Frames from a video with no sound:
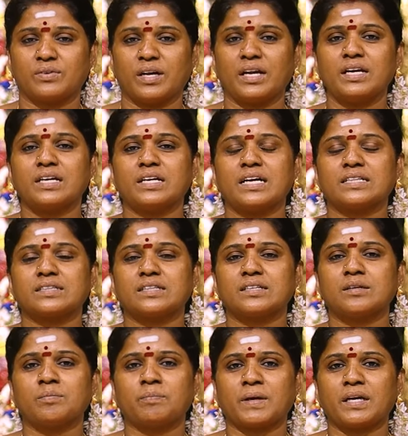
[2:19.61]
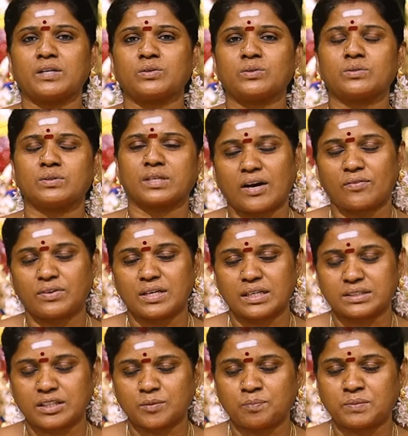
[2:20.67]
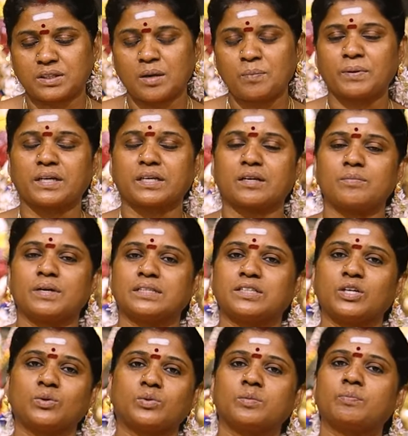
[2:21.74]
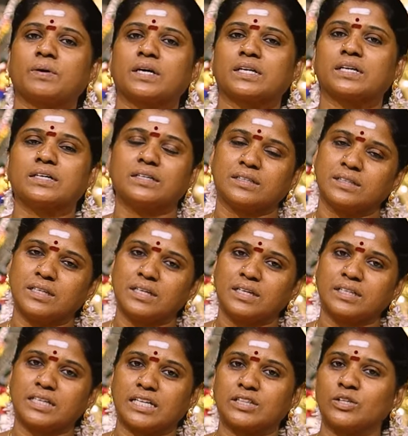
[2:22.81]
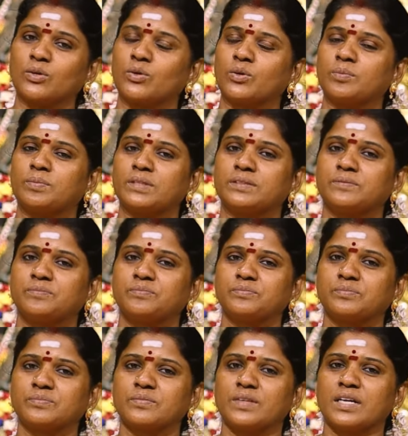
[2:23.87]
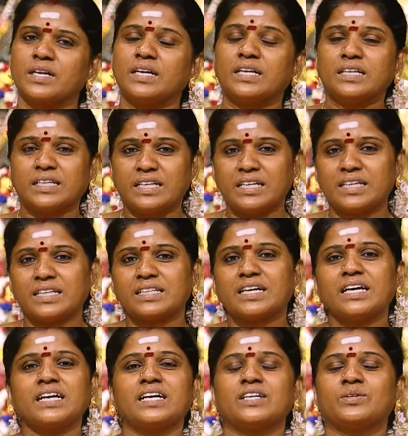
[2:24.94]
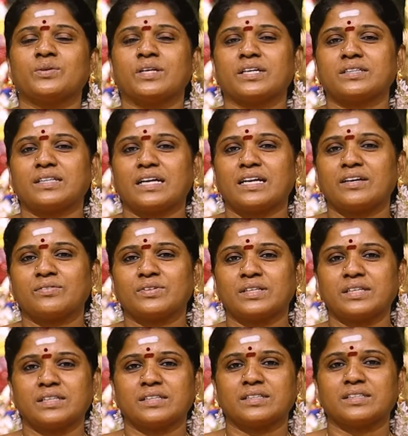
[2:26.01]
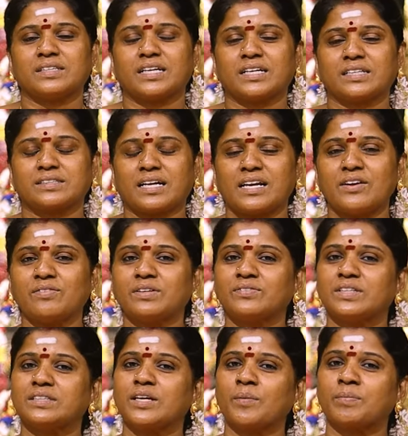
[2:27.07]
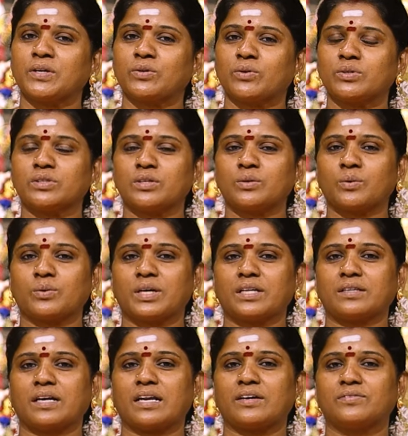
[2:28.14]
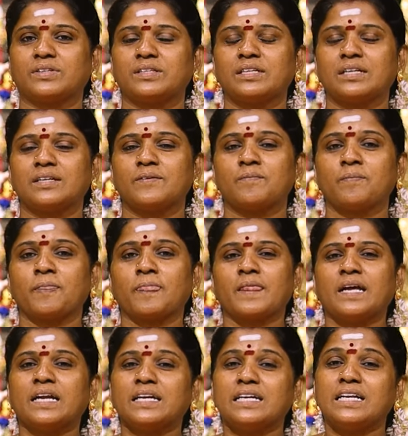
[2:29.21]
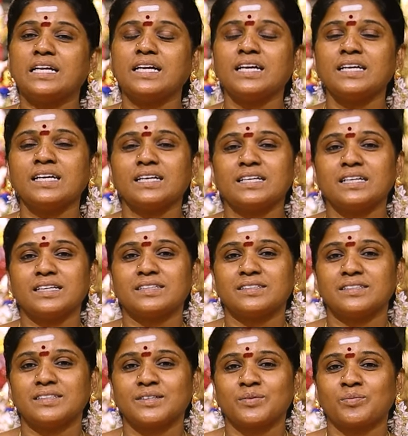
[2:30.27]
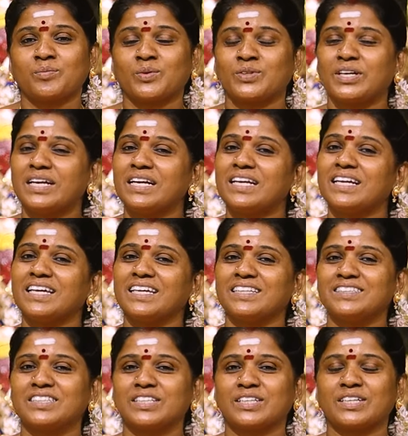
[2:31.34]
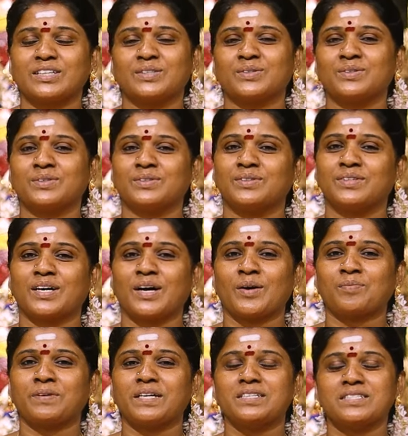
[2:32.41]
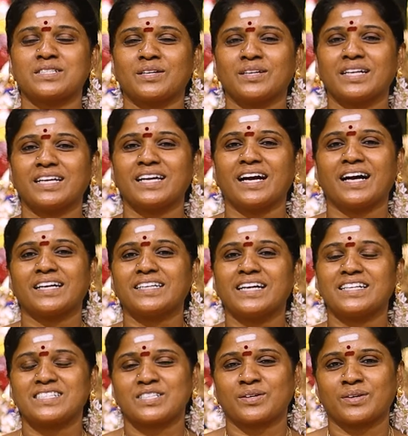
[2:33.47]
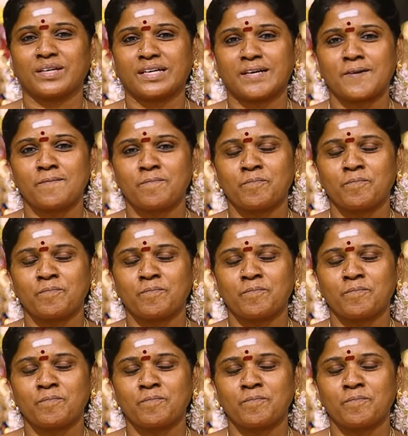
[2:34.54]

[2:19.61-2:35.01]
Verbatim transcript: வேண்ட அத்தனை பேருக்கும் அவங்கள திருப்திப்படுற மாதிரி கொடுப்பாராம் நந்தகோபர் நீங்கள் தான் எங்களுடைய தலைவர் எங்க தலைவன் வந்து அப்படி கொடுக்கக்கூடிய தலைவன் நீங்க முதல்ல எந்திருக்கணும் அப்படின்னு சொல்லி ஆண்டாள் சொல்றா